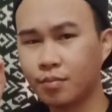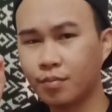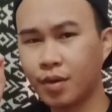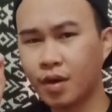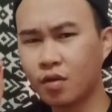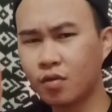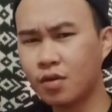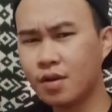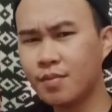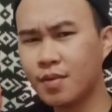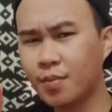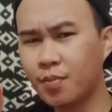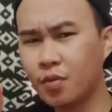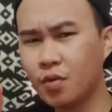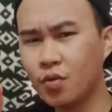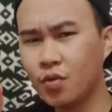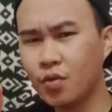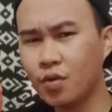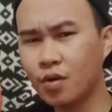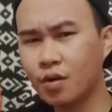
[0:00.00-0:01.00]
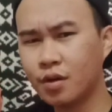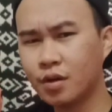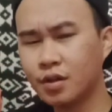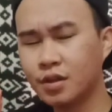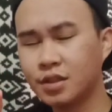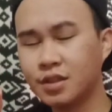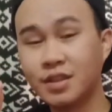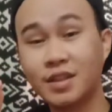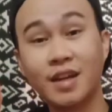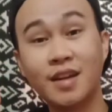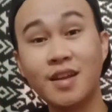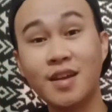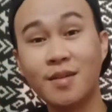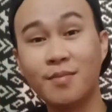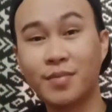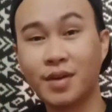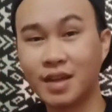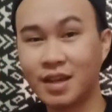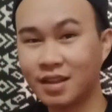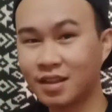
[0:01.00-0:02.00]
baru 50 jadi
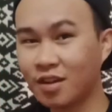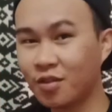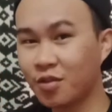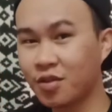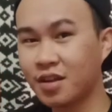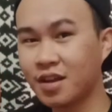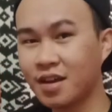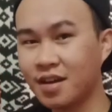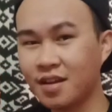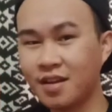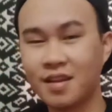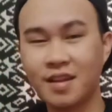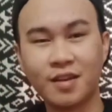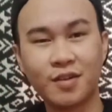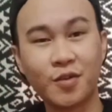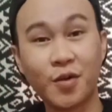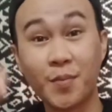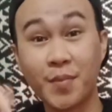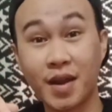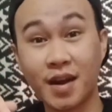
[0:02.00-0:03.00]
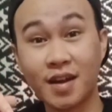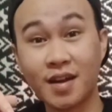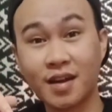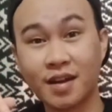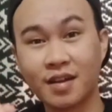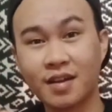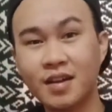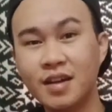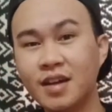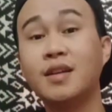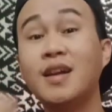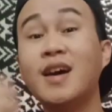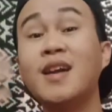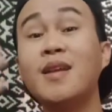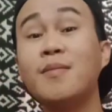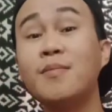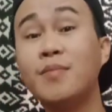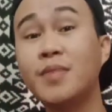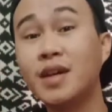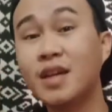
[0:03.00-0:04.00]
bagi tahu saya di komen nah
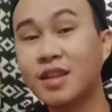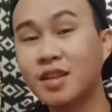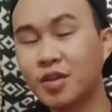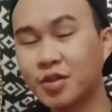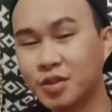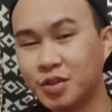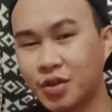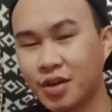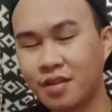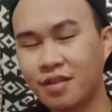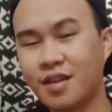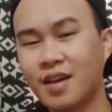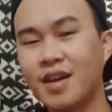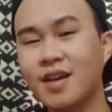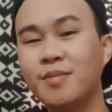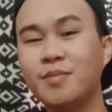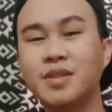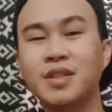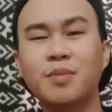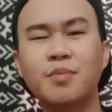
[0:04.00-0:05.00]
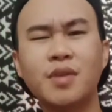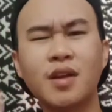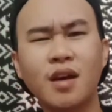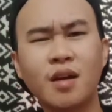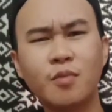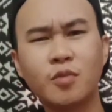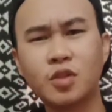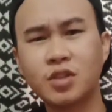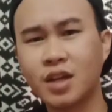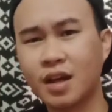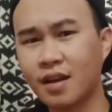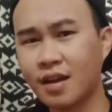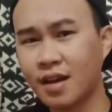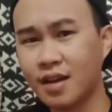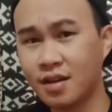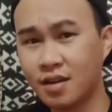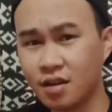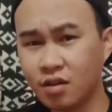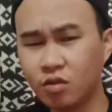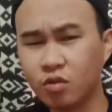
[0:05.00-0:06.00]
dan bagi tahu juga saya macam mana kamu cari
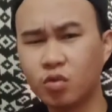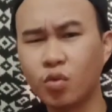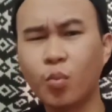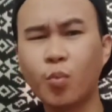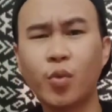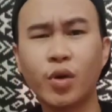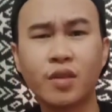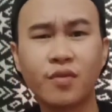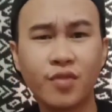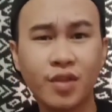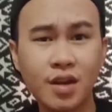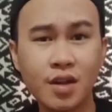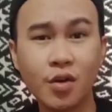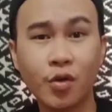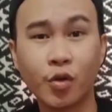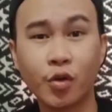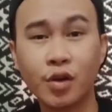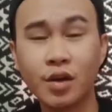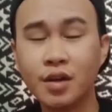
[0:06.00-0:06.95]
ide untuk buat video